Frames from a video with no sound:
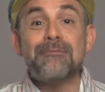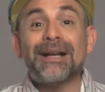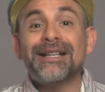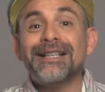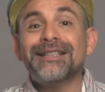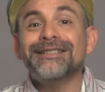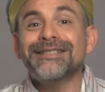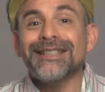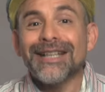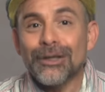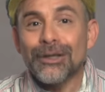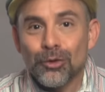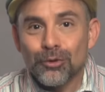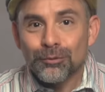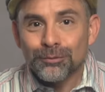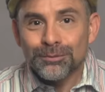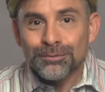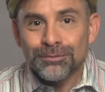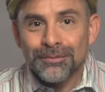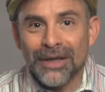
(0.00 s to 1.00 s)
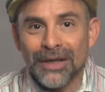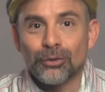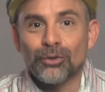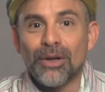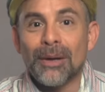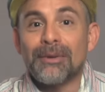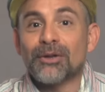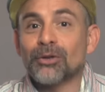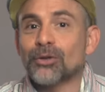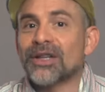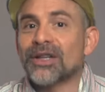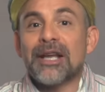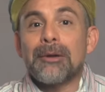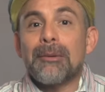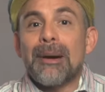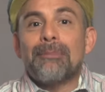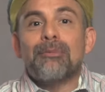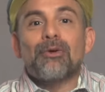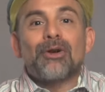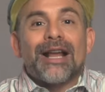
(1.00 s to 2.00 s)
manicero es una persona que
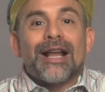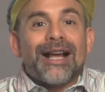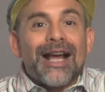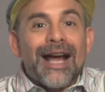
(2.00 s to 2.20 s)
va por las